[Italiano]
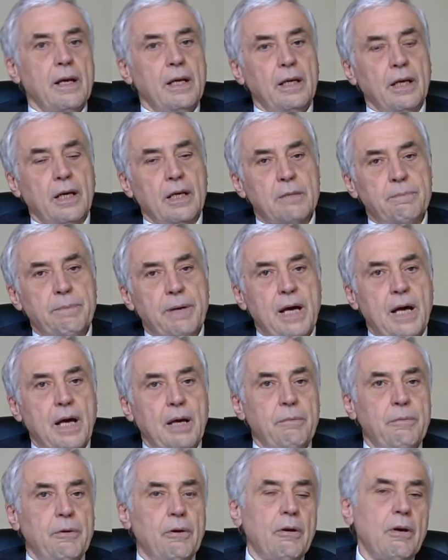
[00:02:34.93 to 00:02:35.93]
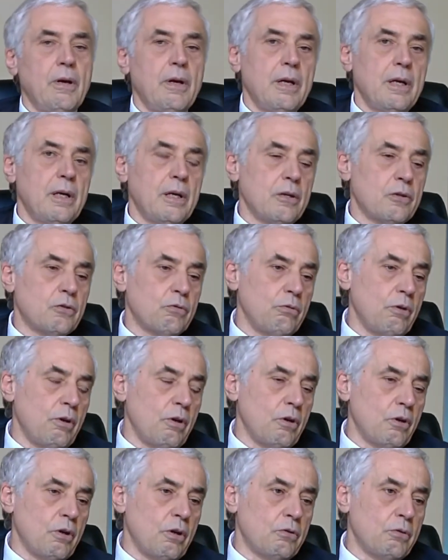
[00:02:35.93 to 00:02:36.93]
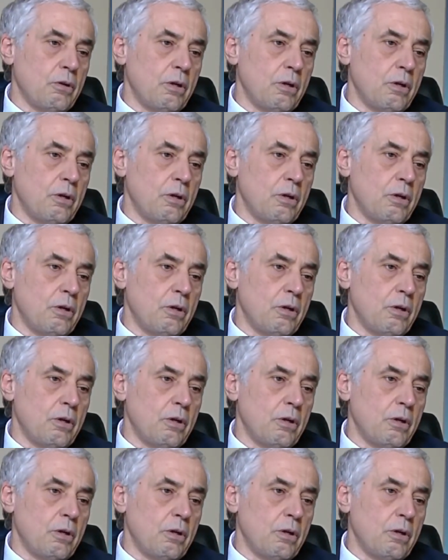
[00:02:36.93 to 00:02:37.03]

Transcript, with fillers: il risparmio eh, su, eh,